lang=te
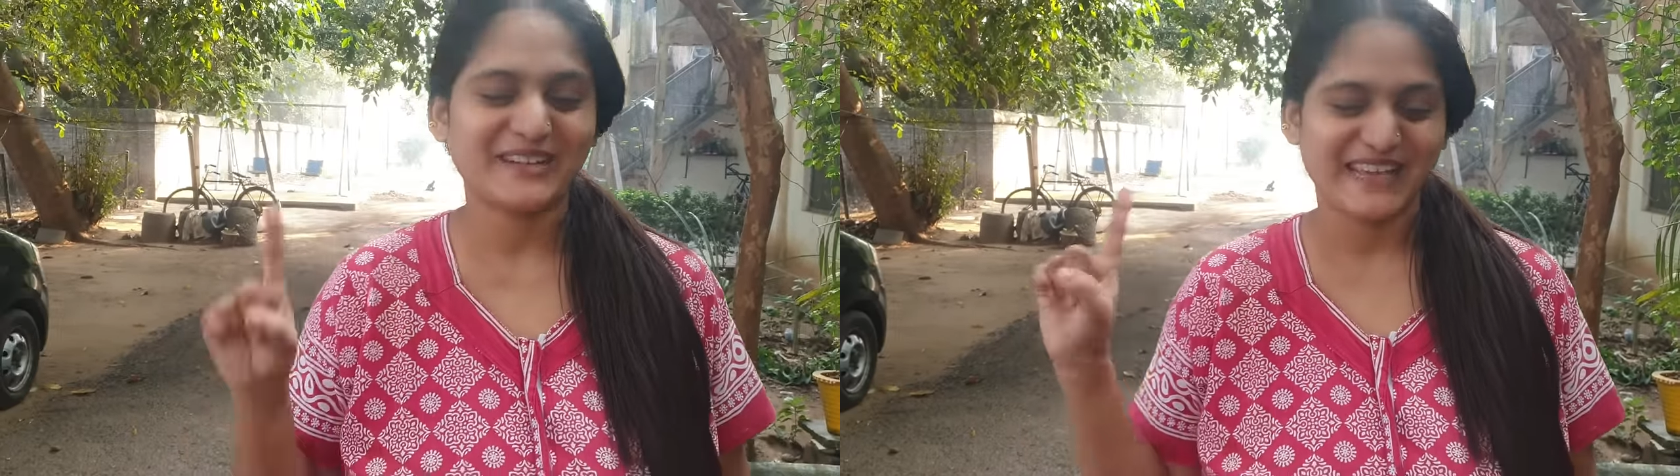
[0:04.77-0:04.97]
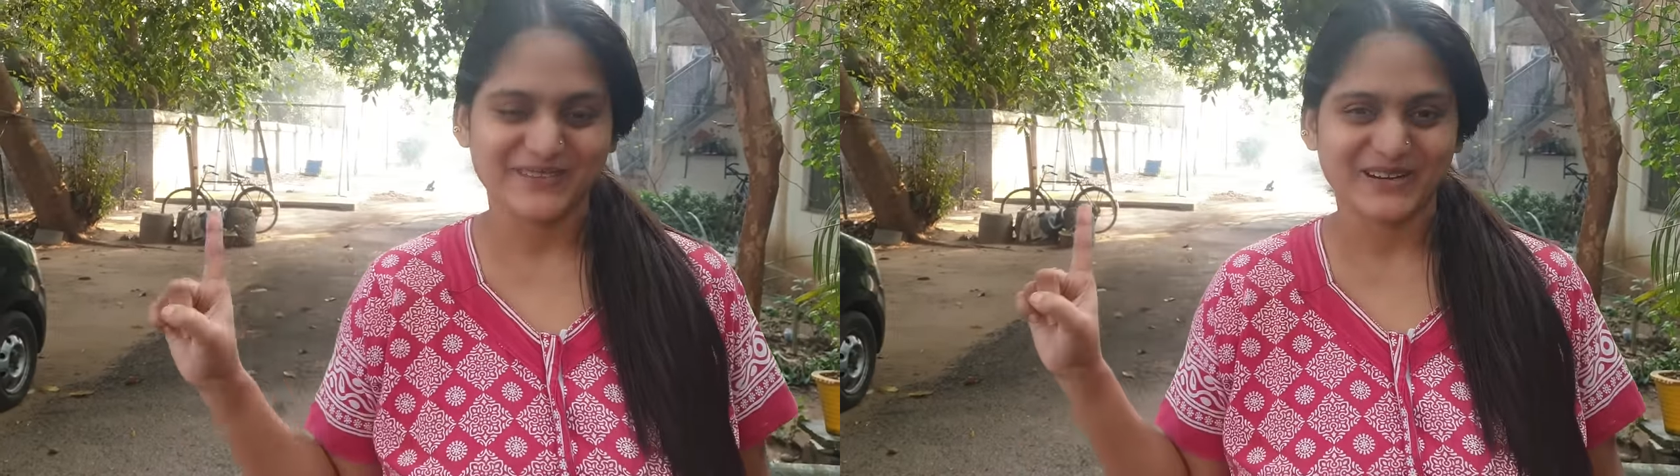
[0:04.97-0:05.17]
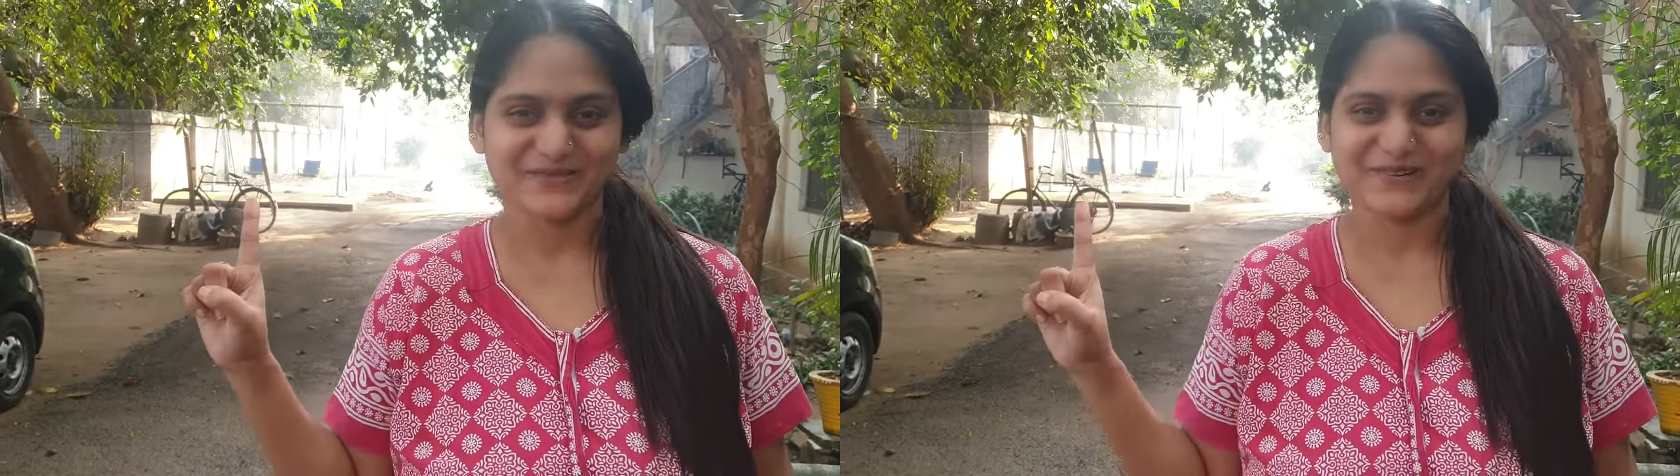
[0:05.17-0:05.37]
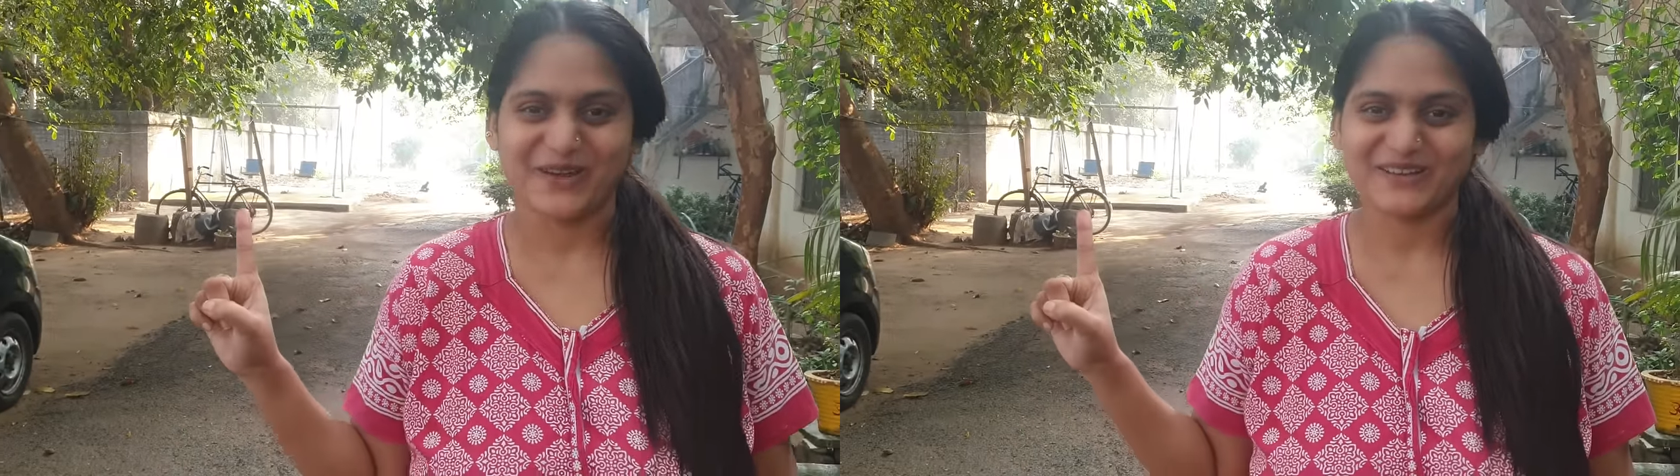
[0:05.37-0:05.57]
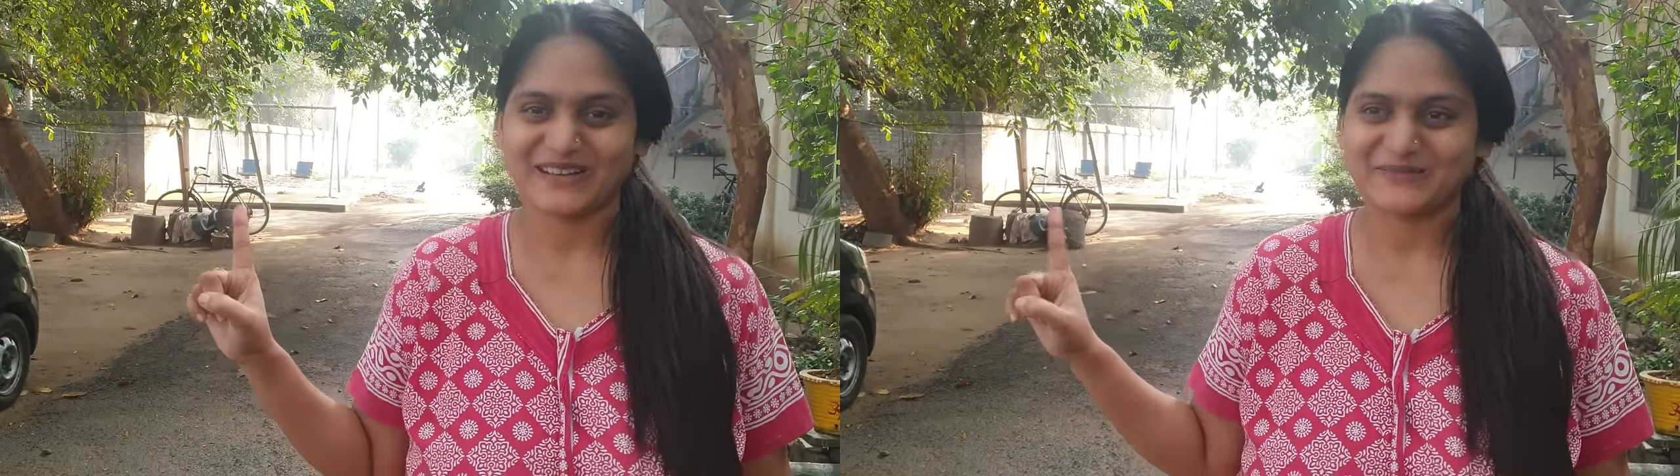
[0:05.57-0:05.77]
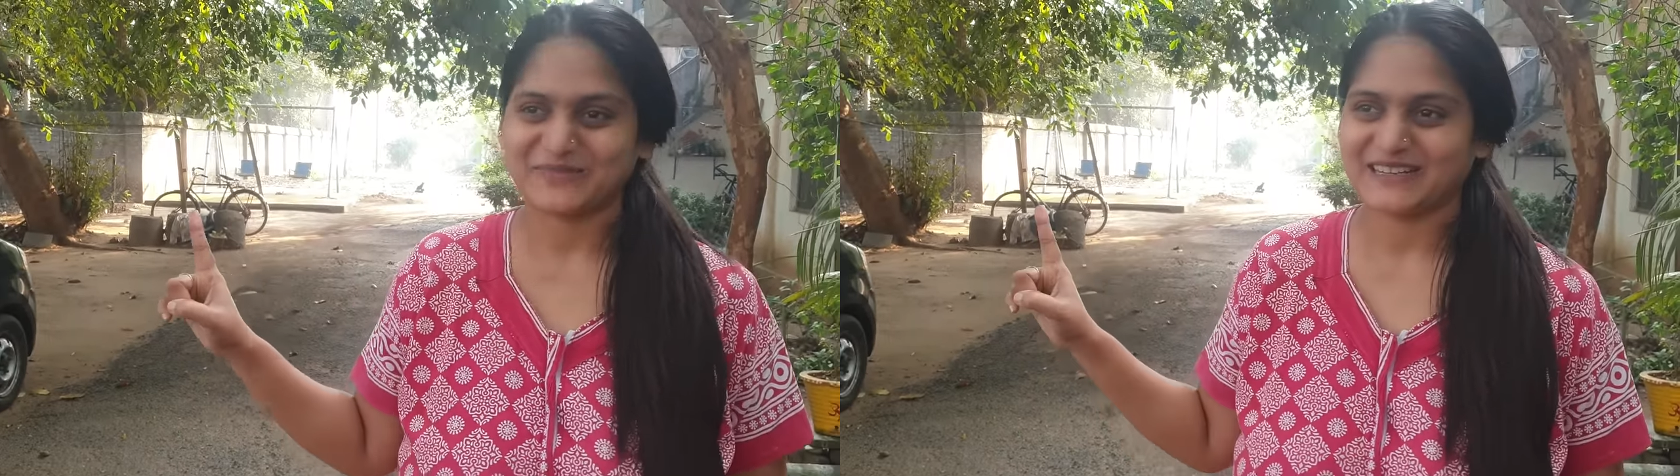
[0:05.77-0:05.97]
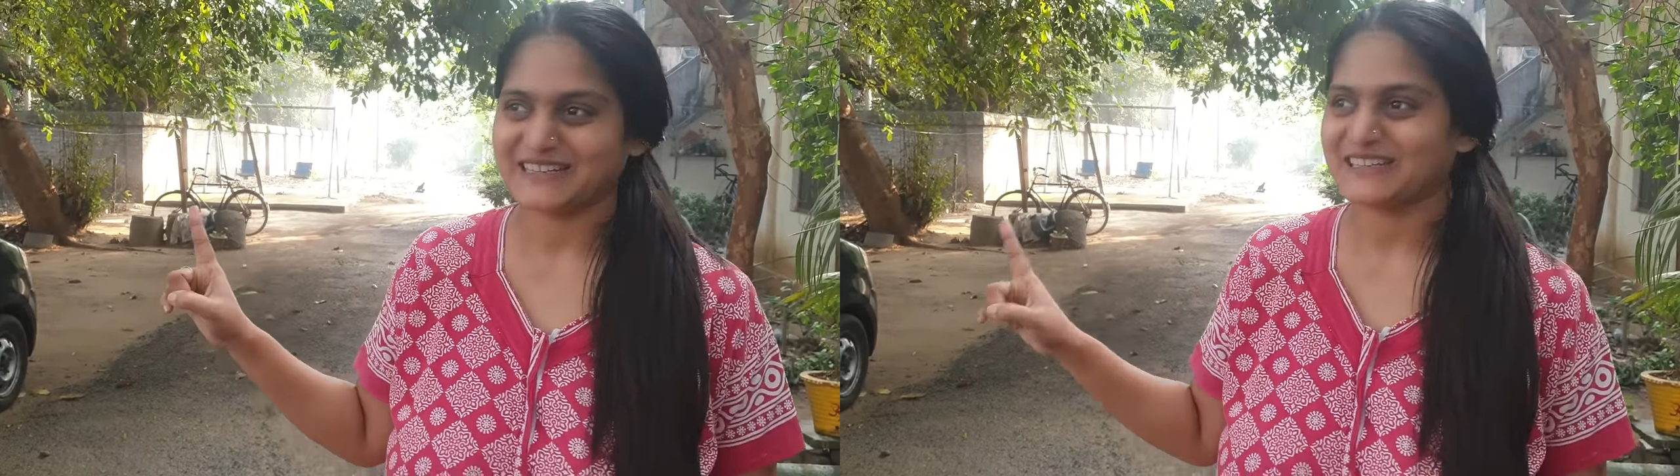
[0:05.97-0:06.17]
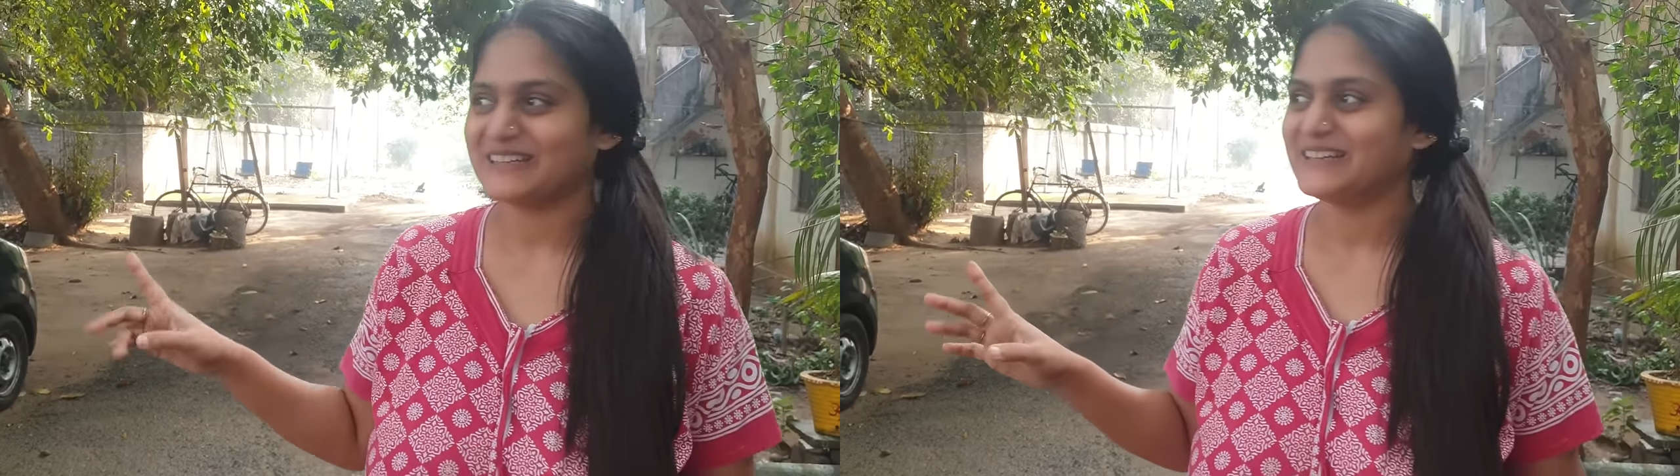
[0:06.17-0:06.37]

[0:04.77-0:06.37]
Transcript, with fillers: డే వన్ వ్లాగ్ అనమాట